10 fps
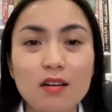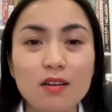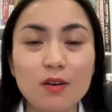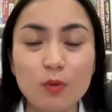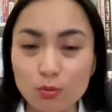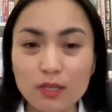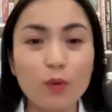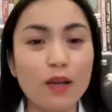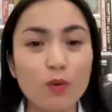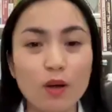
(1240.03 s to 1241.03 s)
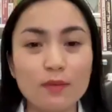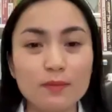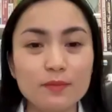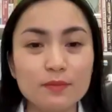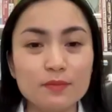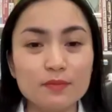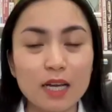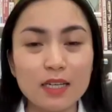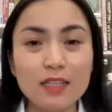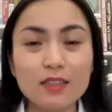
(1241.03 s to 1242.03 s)
nữa cũng thiếu hết luôn
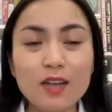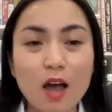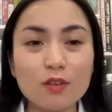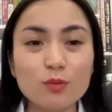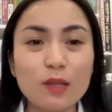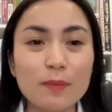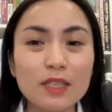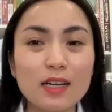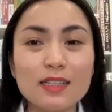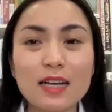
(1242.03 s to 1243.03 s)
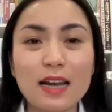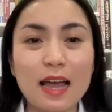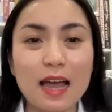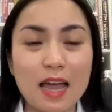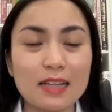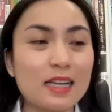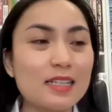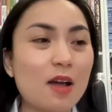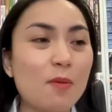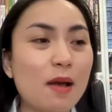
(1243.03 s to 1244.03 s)
thế thì từ đó chúng ta mới thấy rằng là à tại
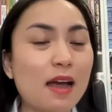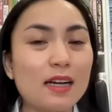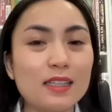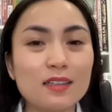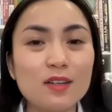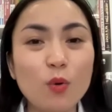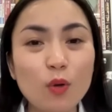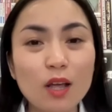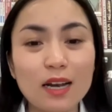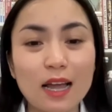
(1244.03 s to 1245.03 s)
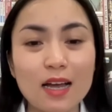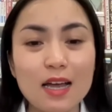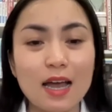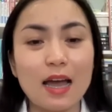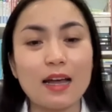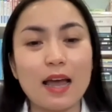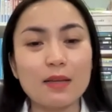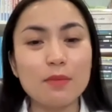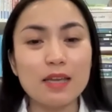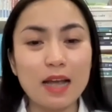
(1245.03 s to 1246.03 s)
sao mà người ta cứ khuyên là à
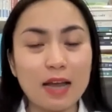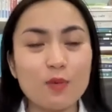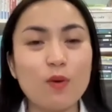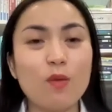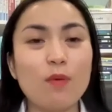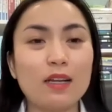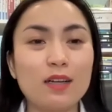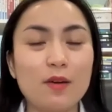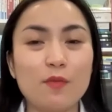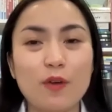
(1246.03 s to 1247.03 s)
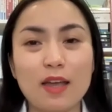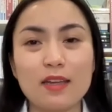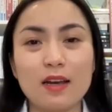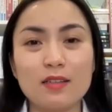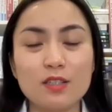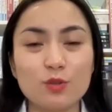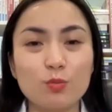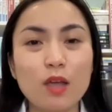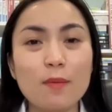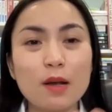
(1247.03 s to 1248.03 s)
anh bị gan đúng không anh cần phải à, sử
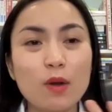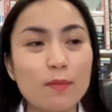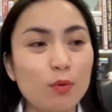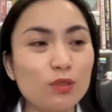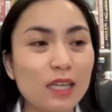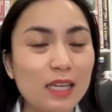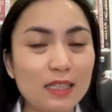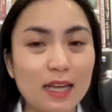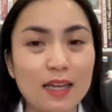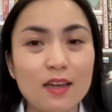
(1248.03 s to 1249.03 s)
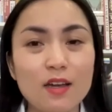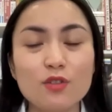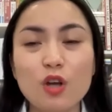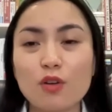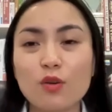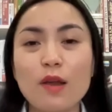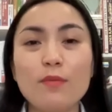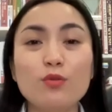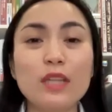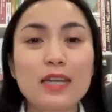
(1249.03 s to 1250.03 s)
dụng thêm các loại protein này chọn những
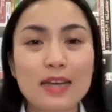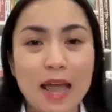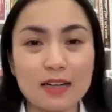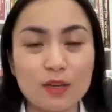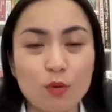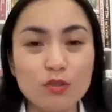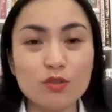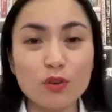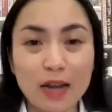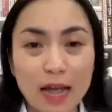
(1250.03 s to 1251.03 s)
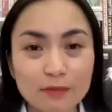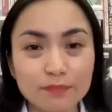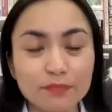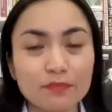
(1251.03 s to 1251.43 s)
loại protein nạc để hỗ trợ cho gan